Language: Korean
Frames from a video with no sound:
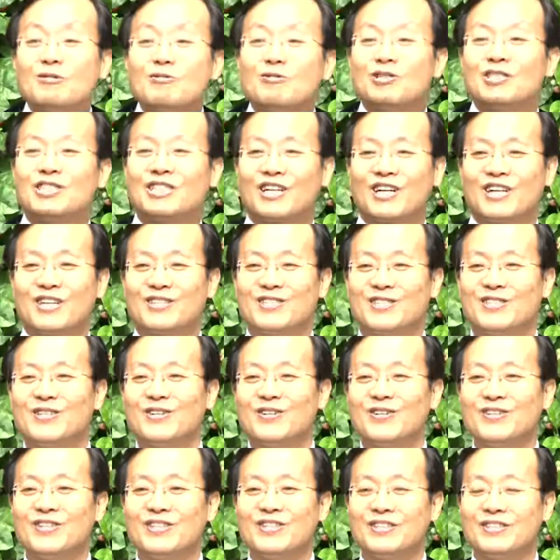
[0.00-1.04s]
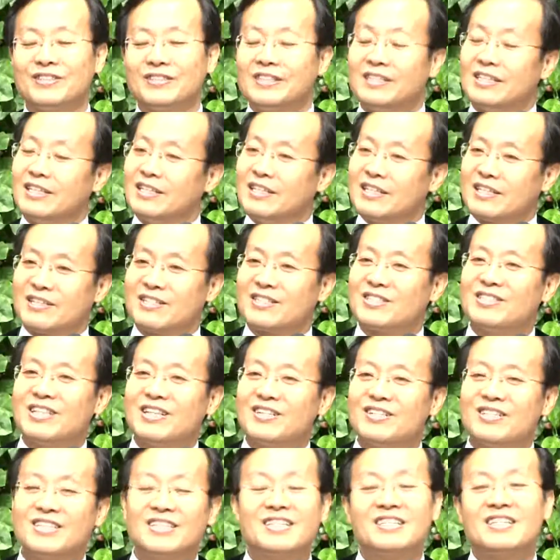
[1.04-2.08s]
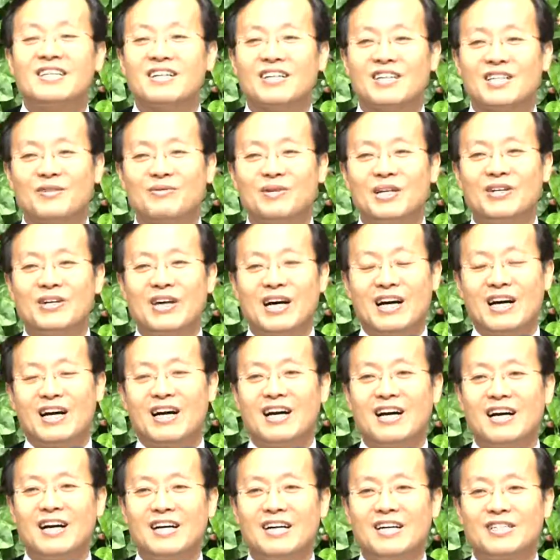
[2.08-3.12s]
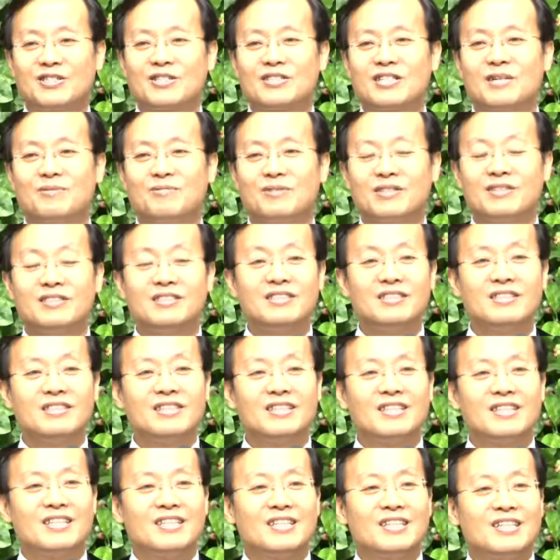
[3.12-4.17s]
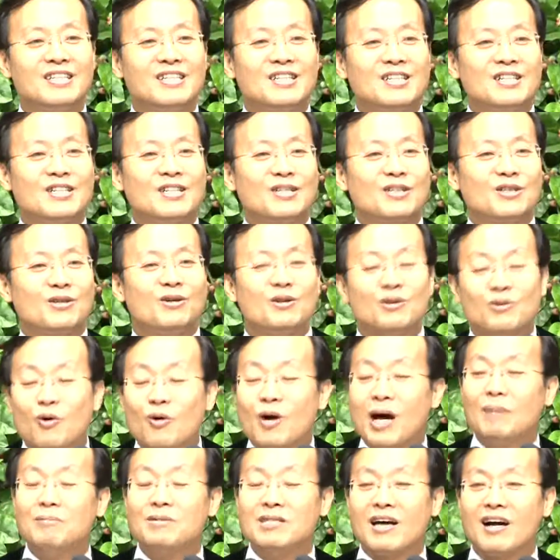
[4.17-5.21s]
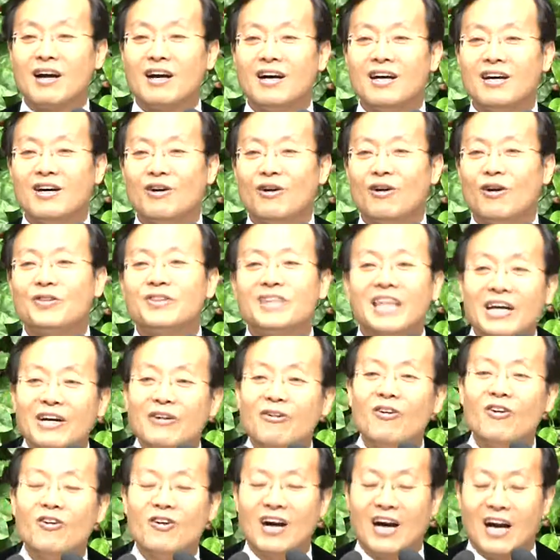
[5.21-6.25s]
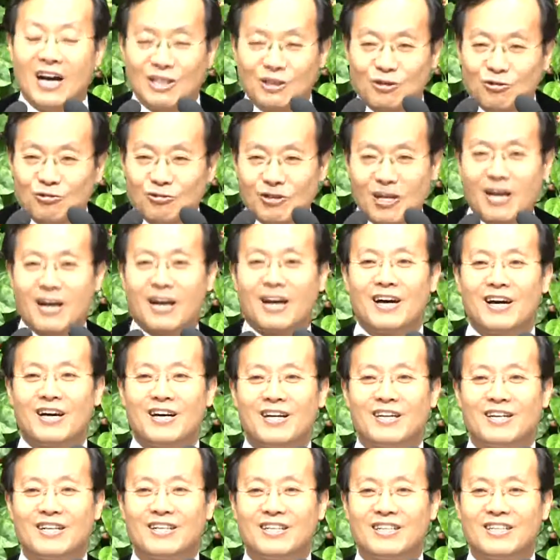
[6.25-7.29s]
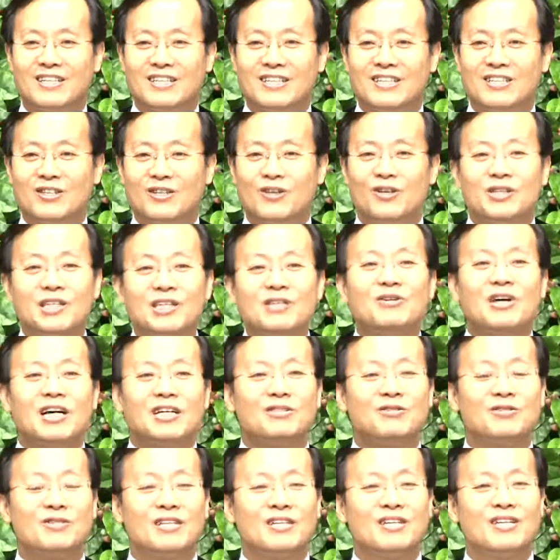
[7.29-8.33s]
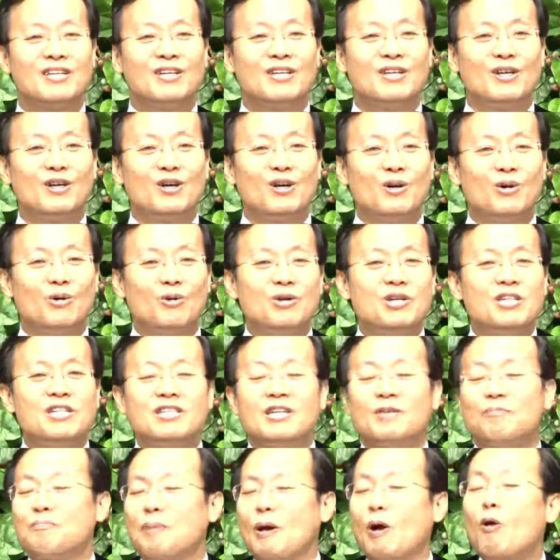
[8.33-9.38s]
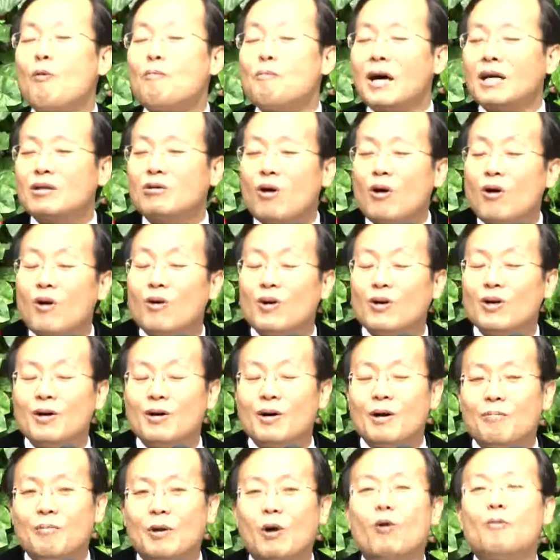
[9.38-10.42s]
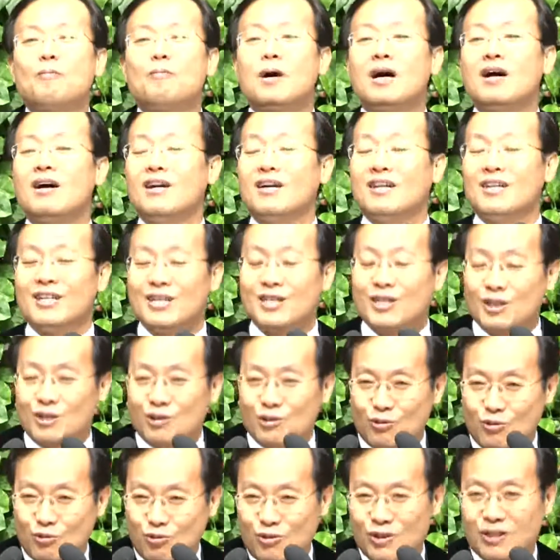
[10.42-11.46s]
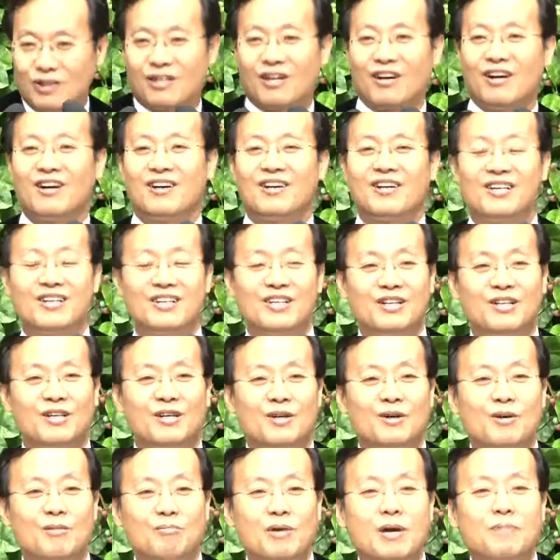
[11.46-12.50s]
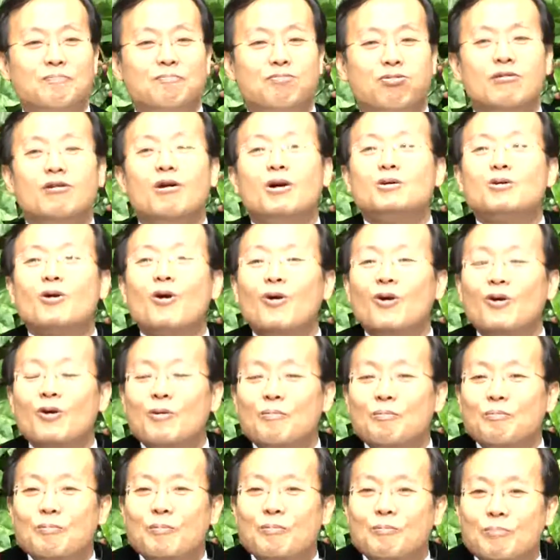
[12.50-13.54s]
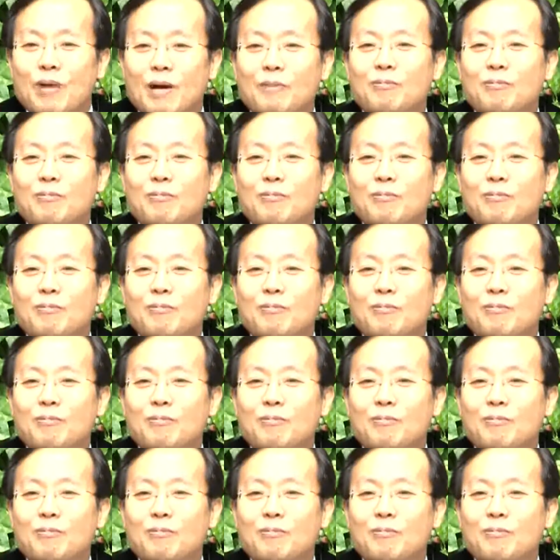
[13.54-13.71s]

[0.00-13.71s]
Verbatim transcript: 그러나 전체적으로 봤을 때 강대국이잖아요. 그렇죠? 그래서 나는 그렇게 생각해 봐요. 아, 저 사람들은 결코 감사가 헛된 거 아니구나. 헛된 거 아니구나. 올해 그냥 배고파도 배고파 죽겠다.